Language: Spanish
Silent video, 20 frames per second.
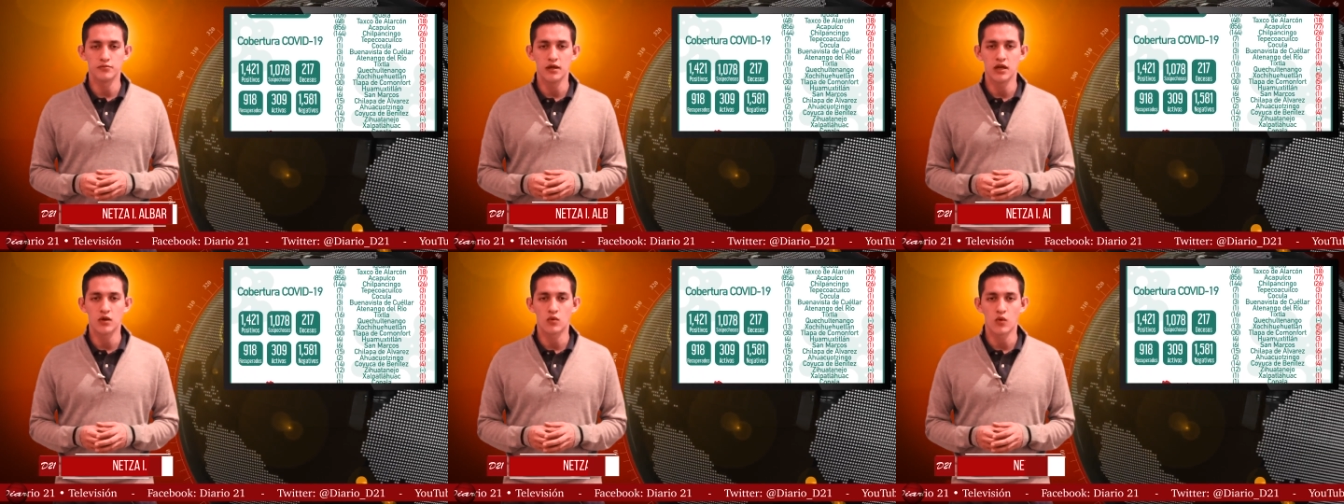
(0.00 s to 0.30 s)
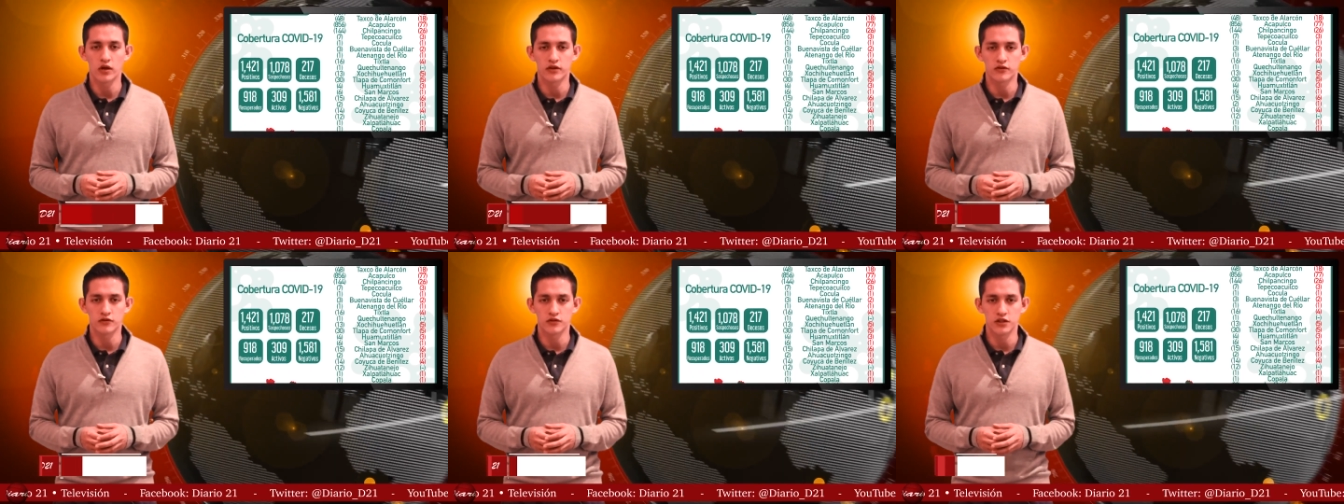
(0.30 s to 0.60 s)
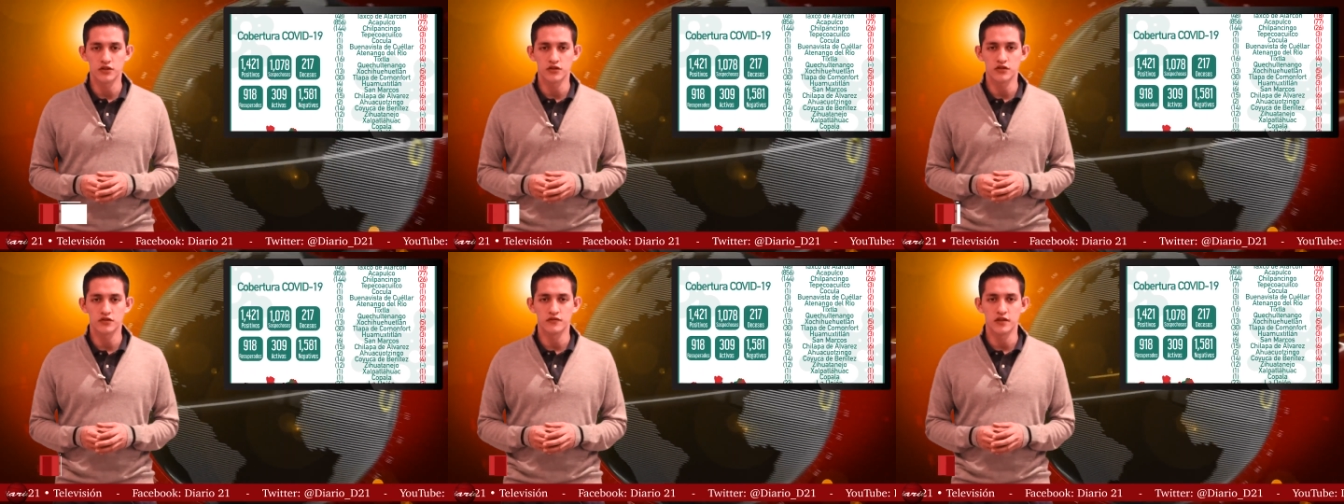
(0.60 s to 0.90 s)

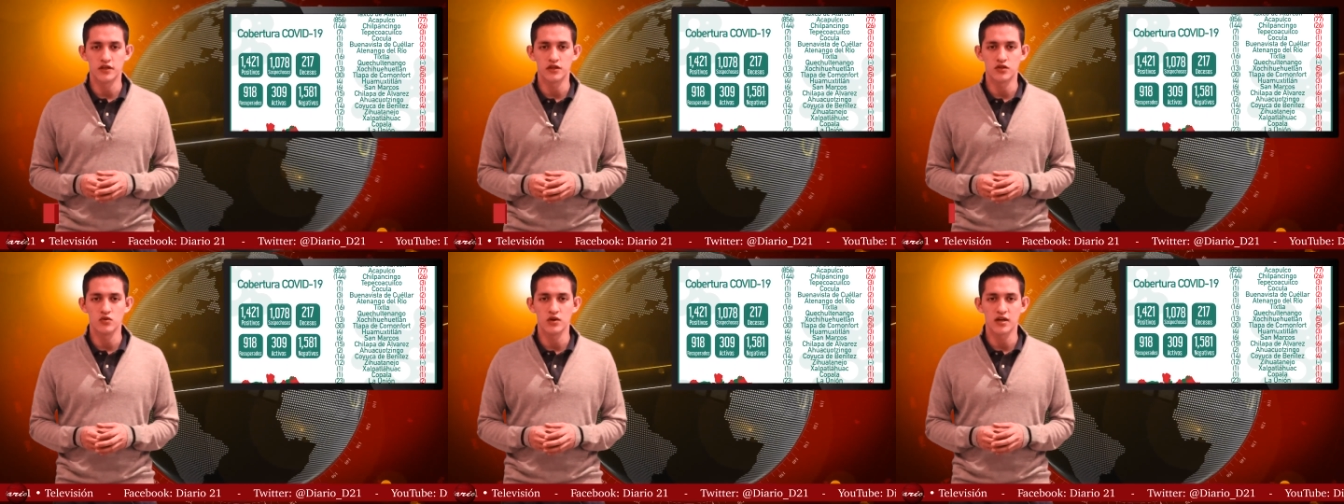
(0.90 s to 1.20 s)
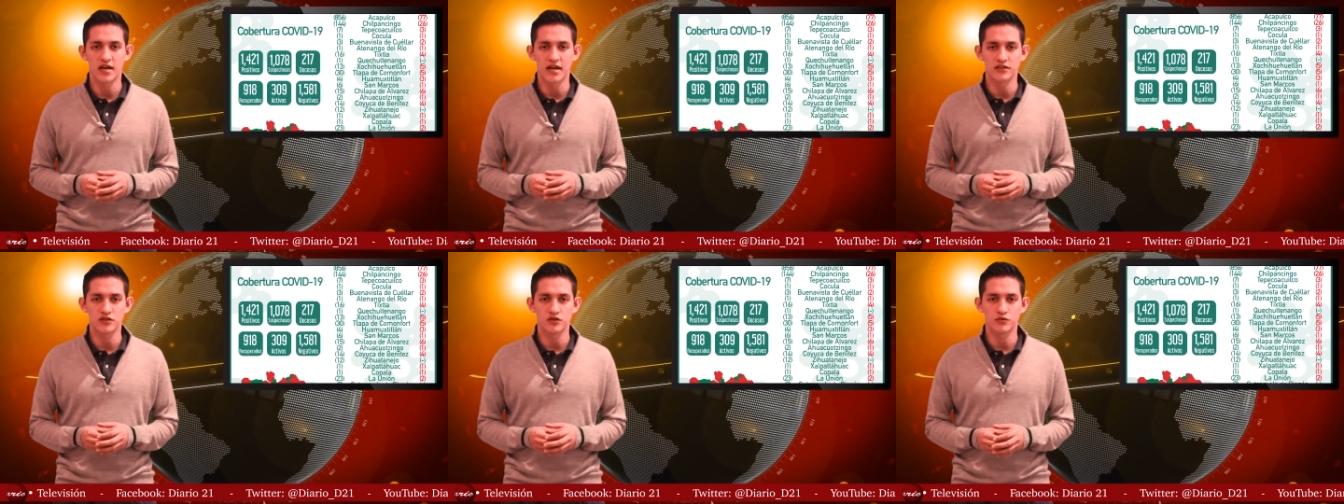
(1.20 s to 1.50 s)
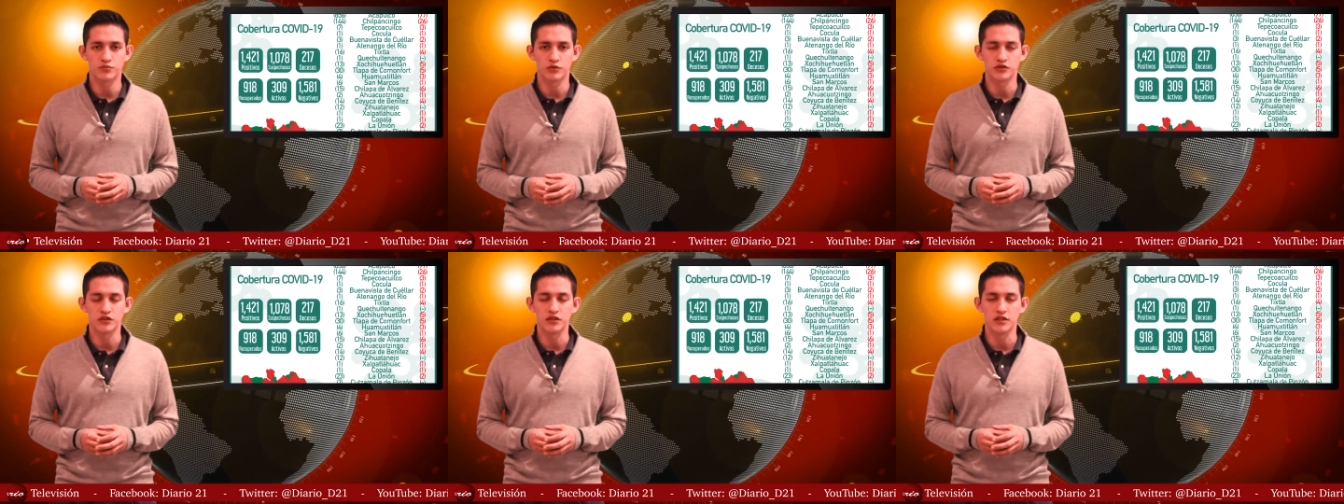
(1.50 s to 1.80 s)
1.421
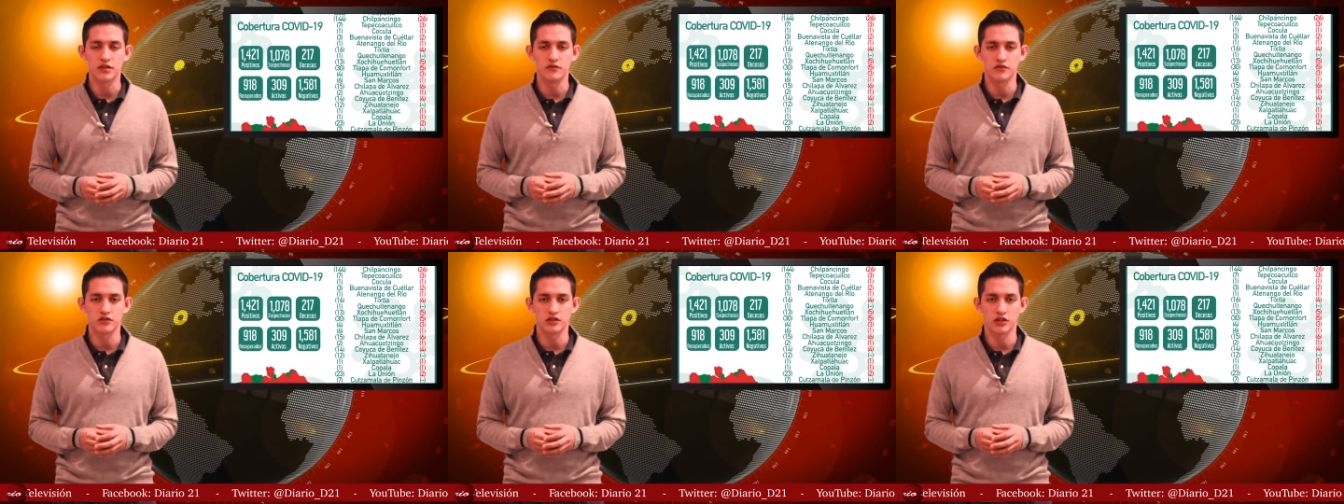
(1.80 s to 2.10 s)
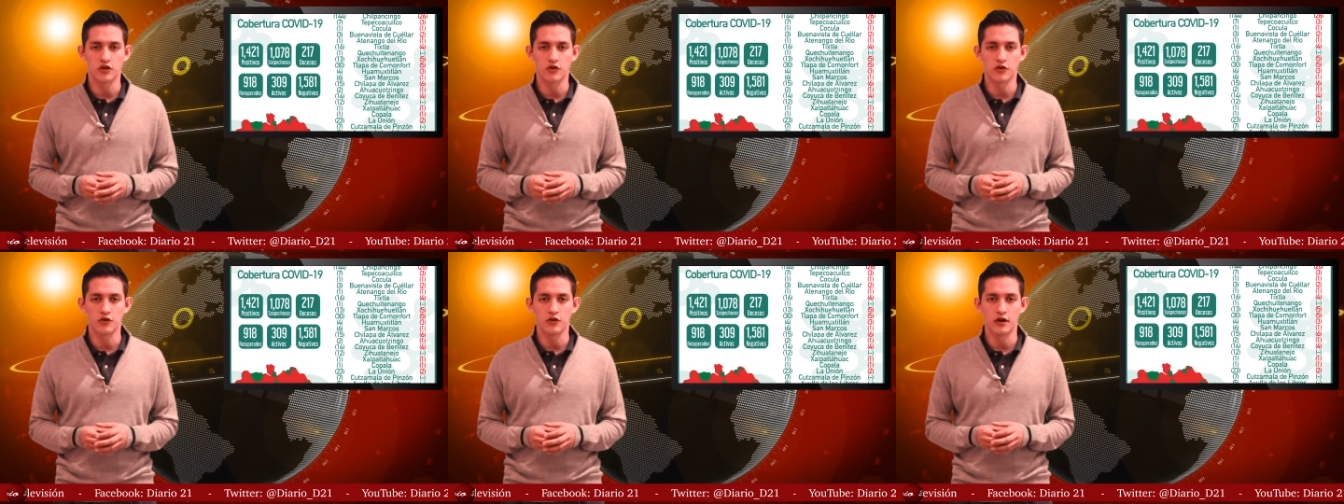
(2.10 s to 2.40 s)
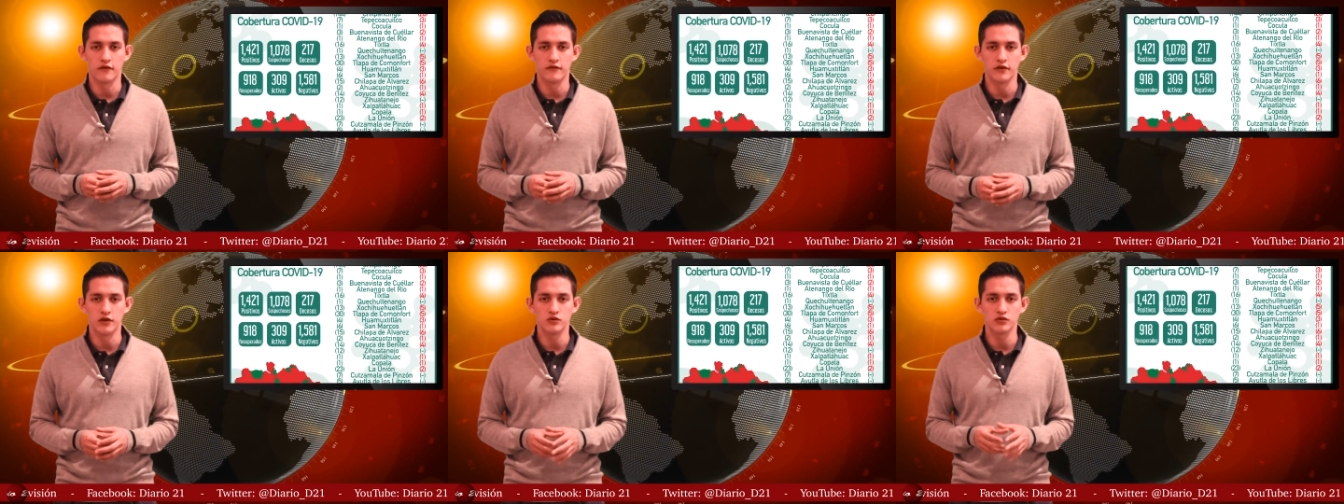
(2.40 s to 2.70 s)
casos positivos de
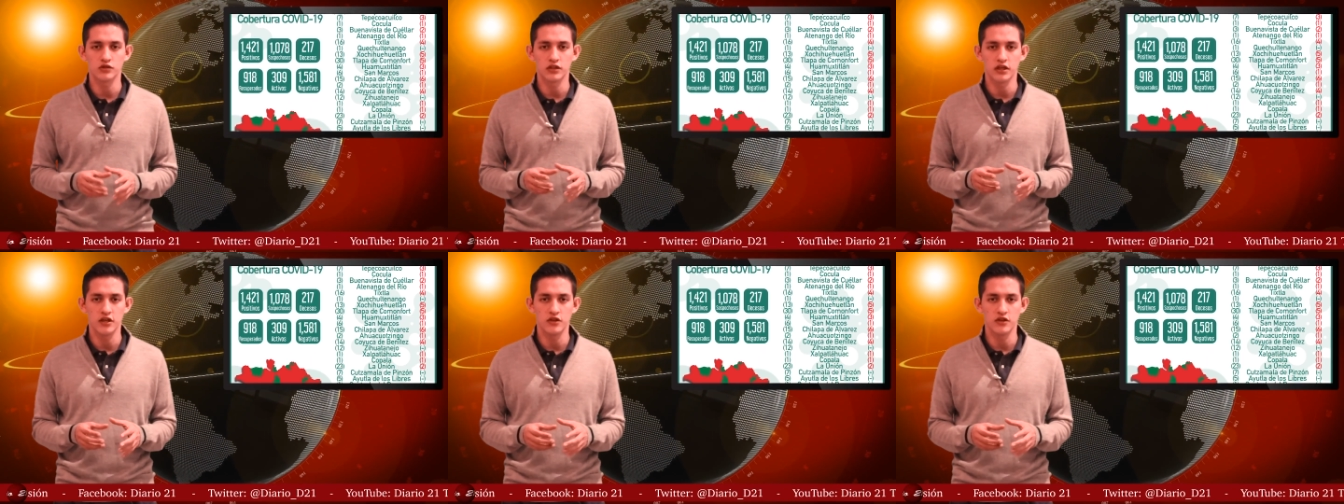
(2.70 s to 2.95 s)
coronavirus